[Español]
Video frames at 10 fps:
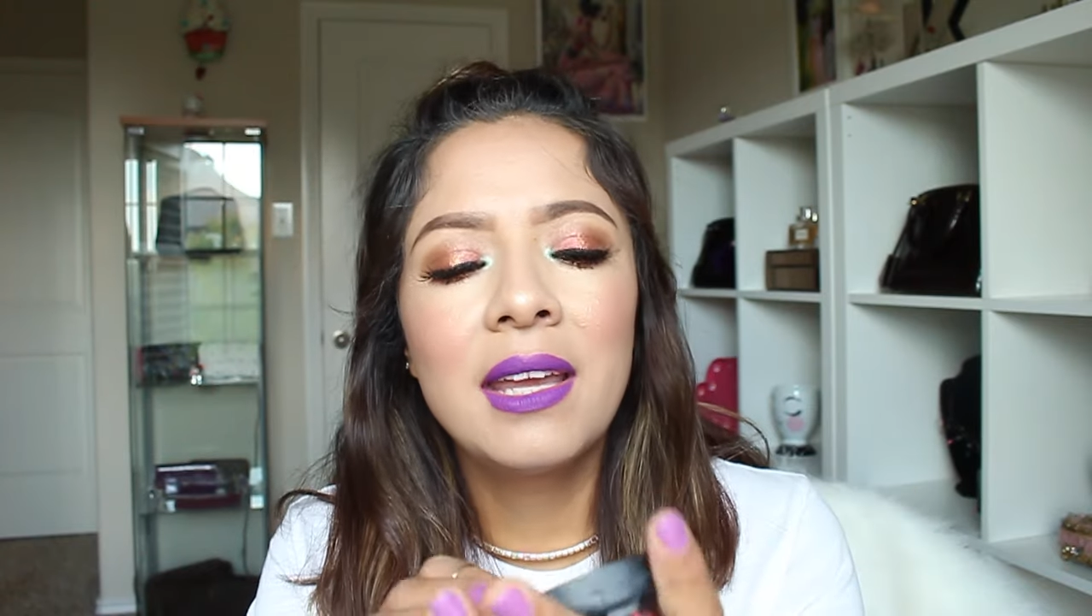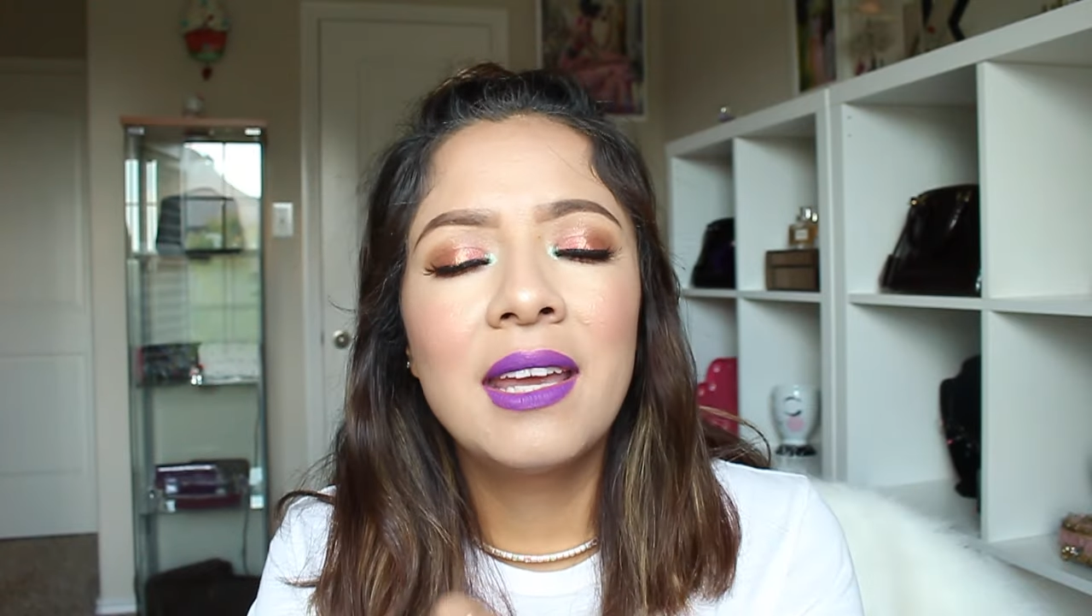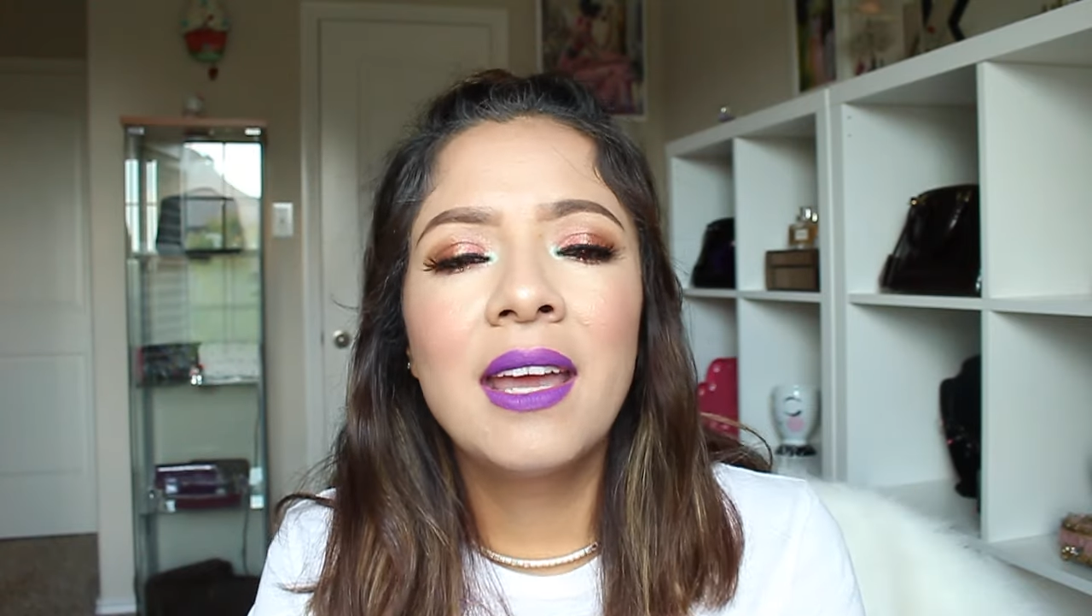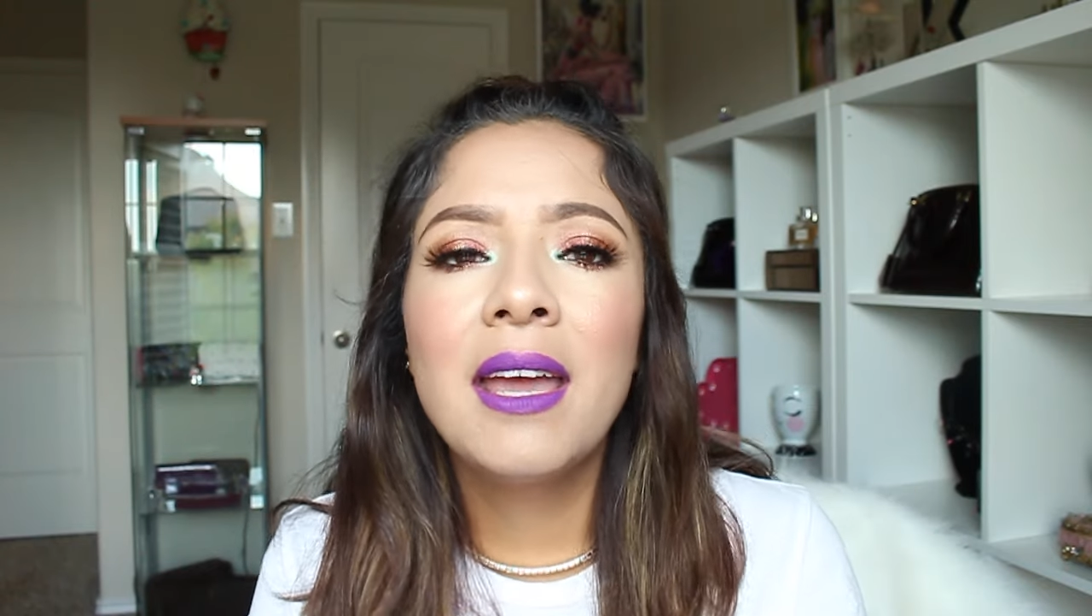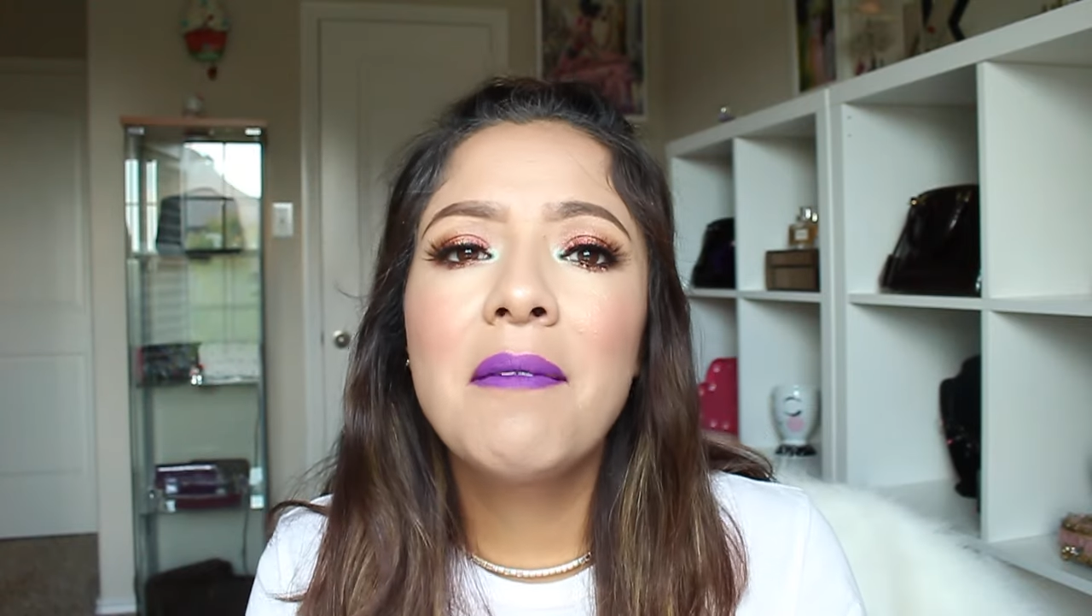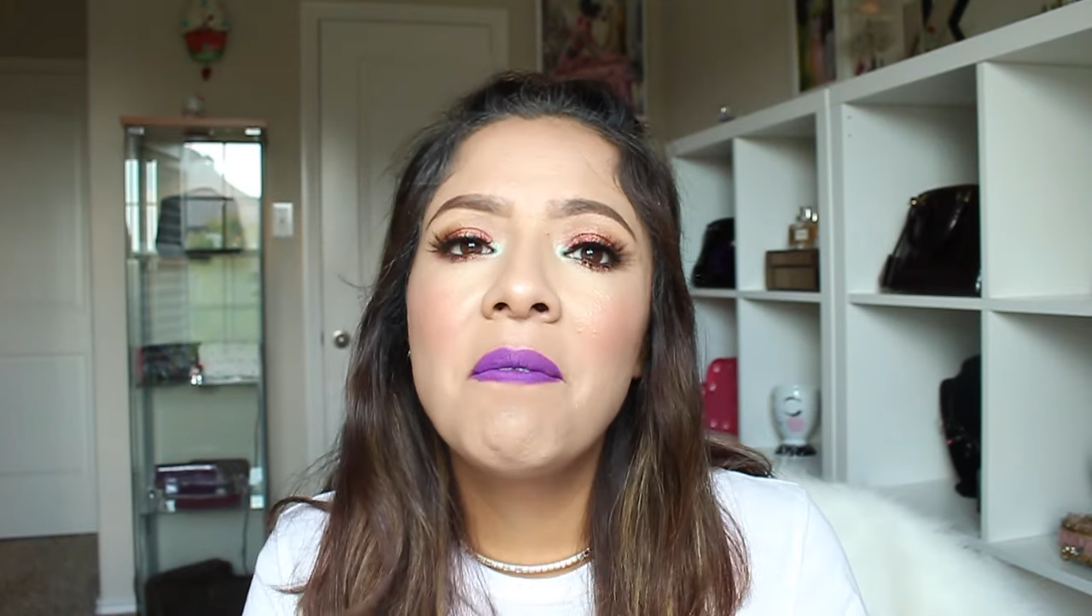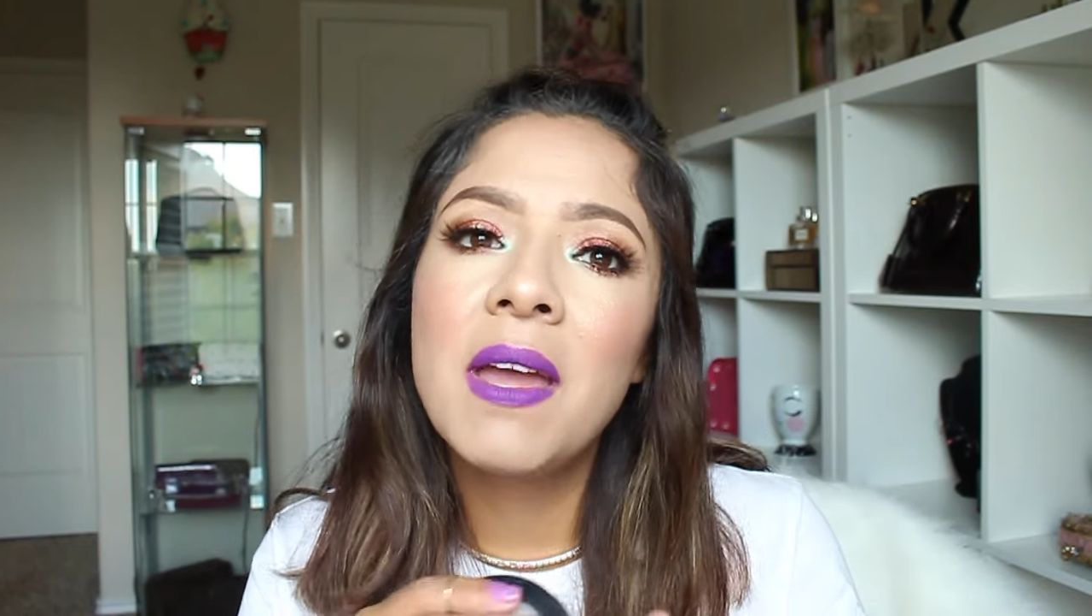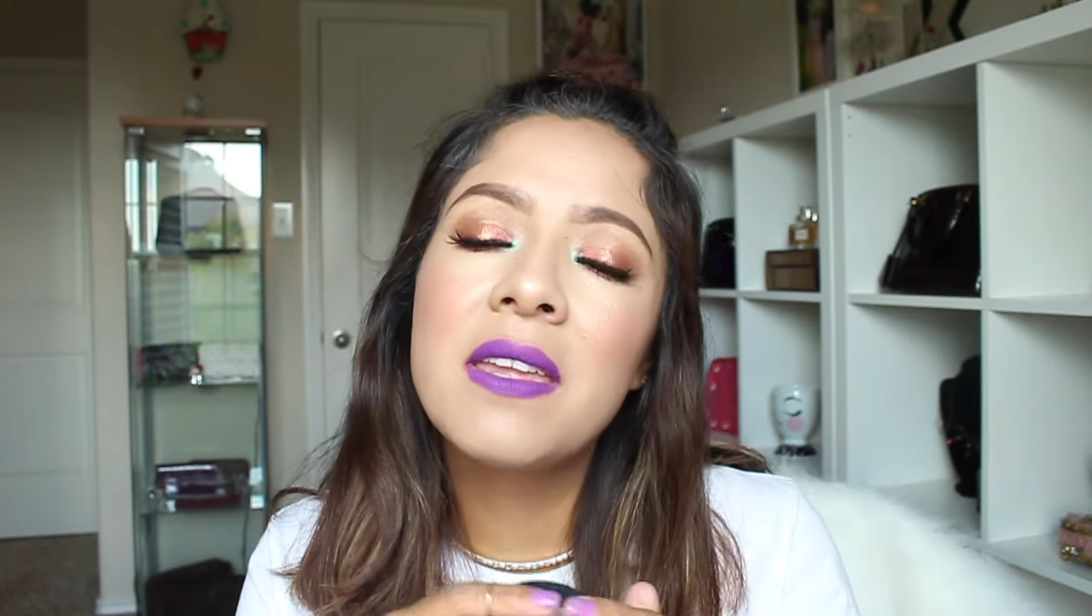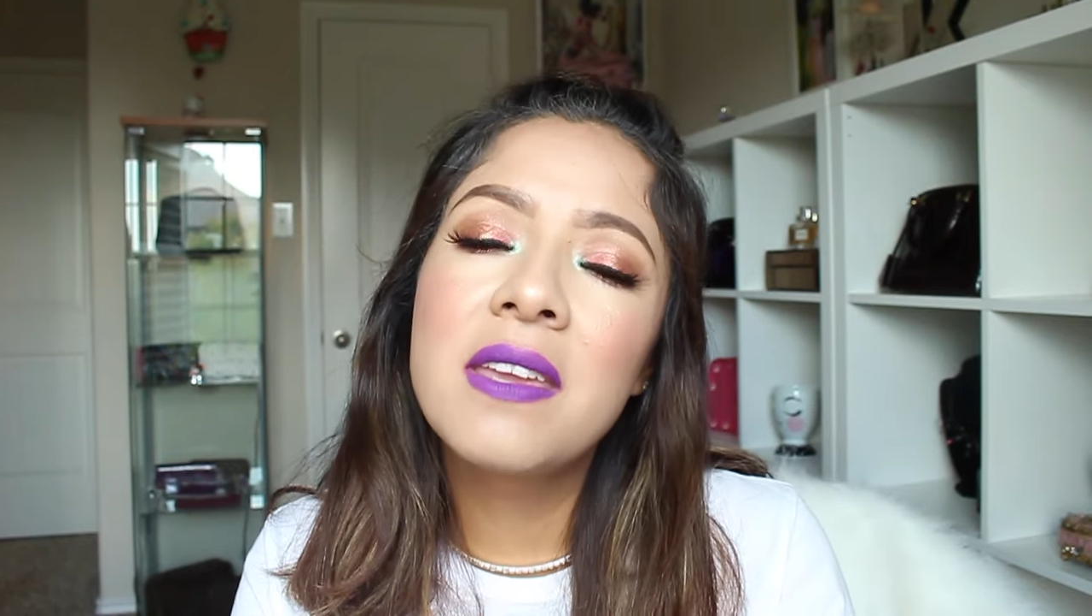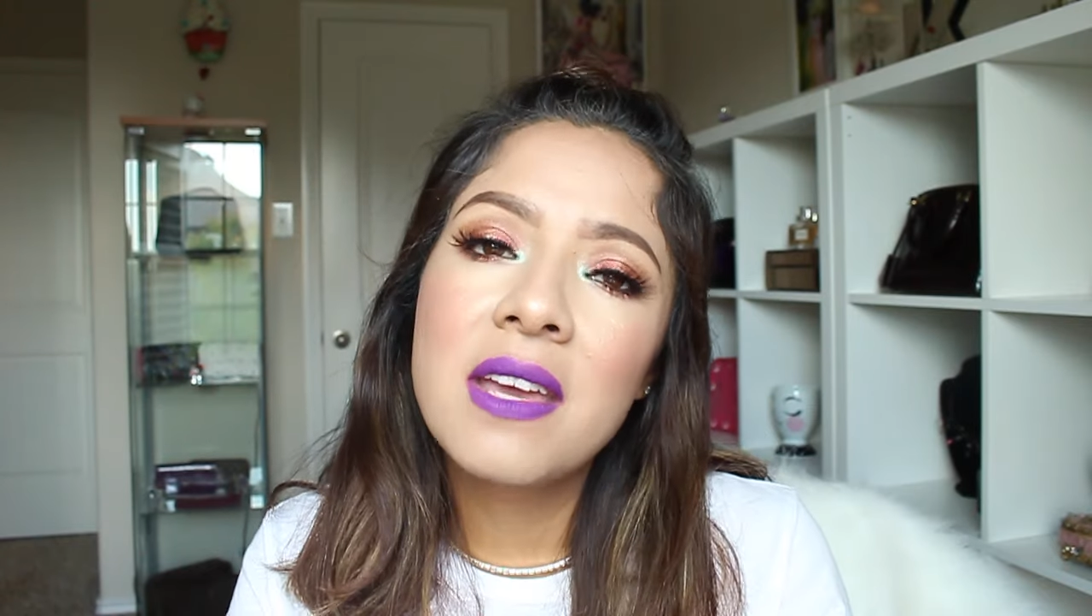¡Qué
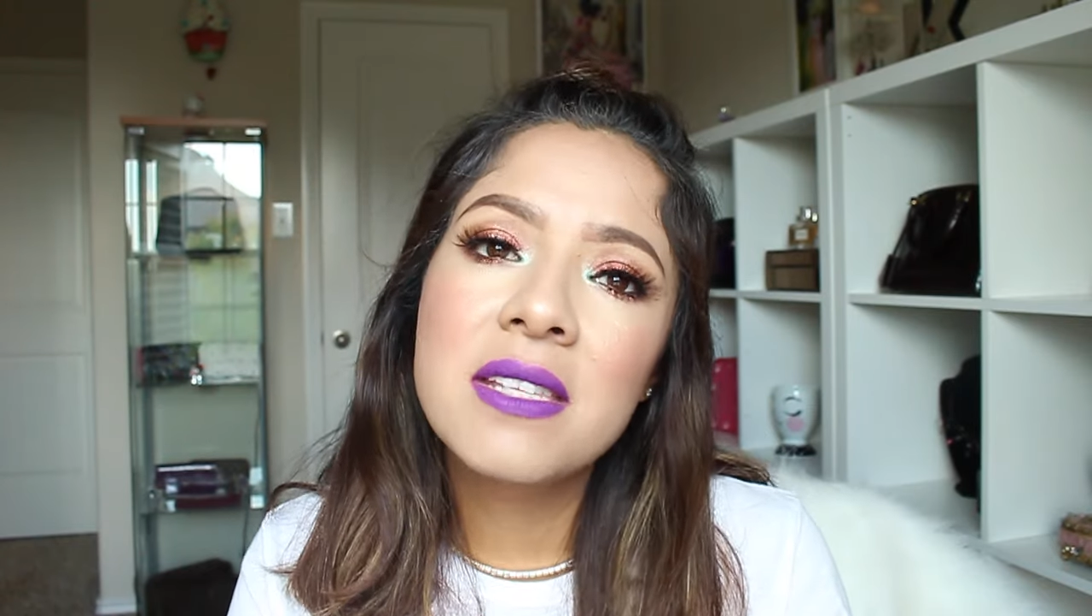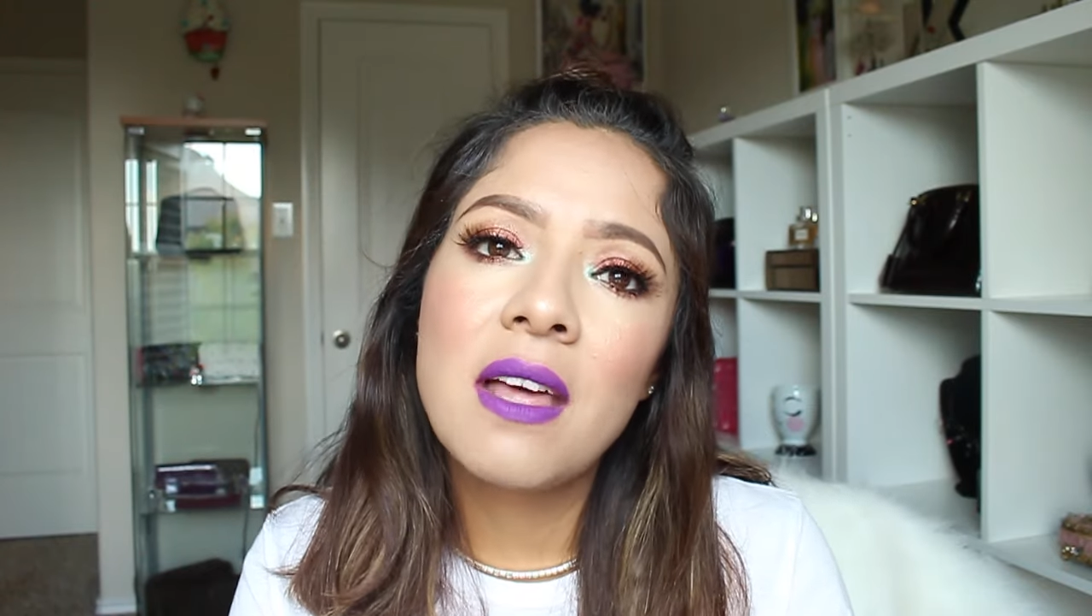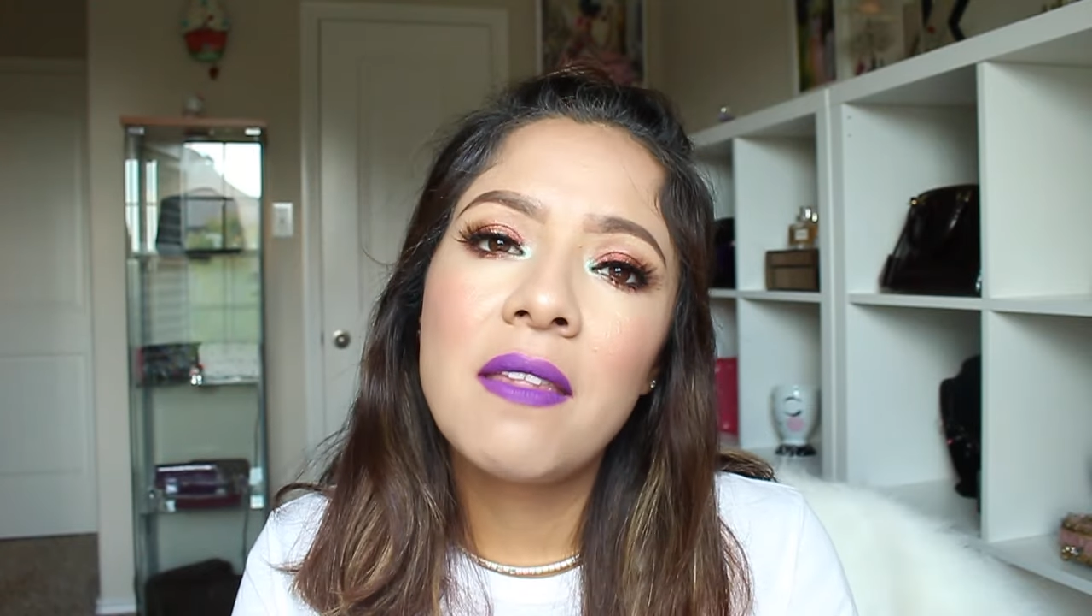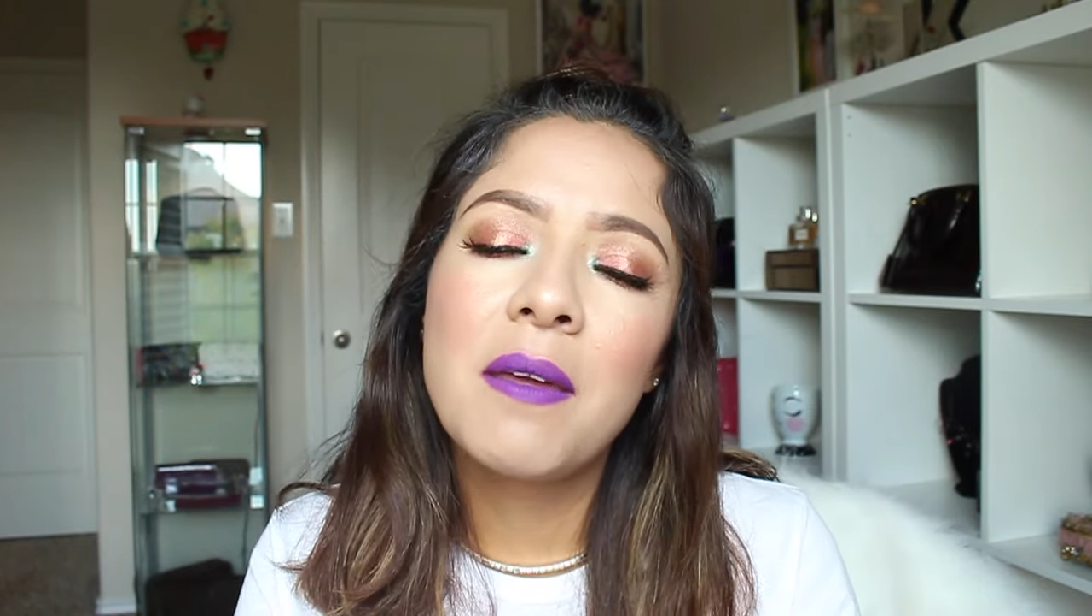belleza